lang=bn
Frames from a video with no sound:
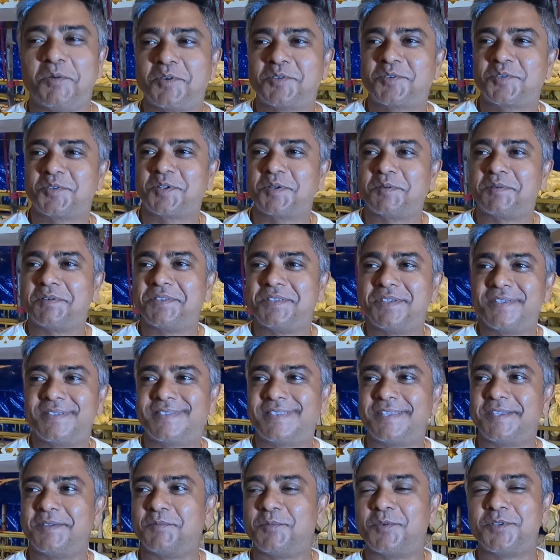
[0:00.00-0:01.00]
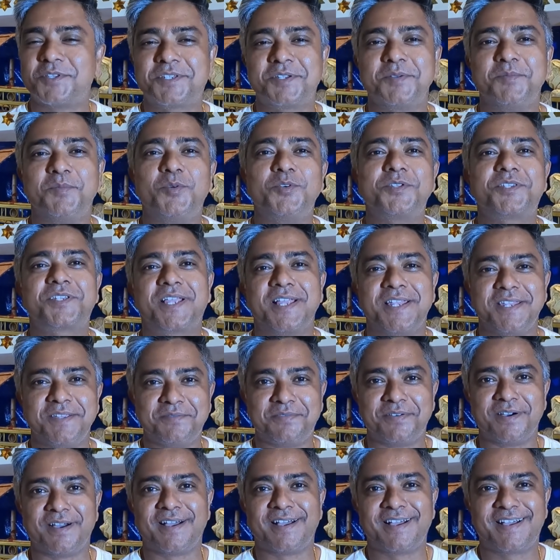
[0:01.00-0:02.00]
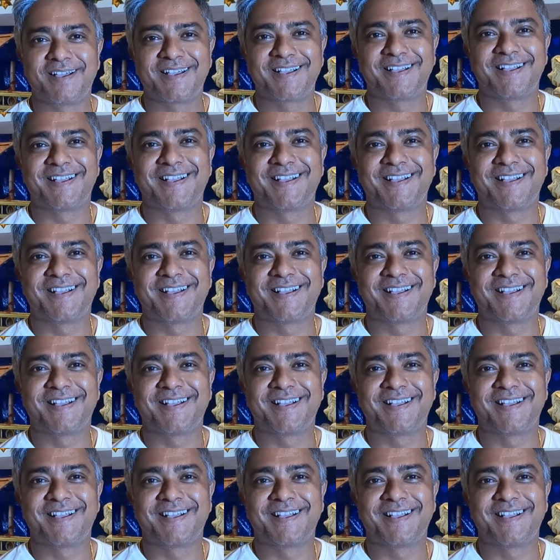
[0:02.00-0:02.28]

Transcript: এবছর আমাদের থিম হচ্ছে বুর্জ খালিফা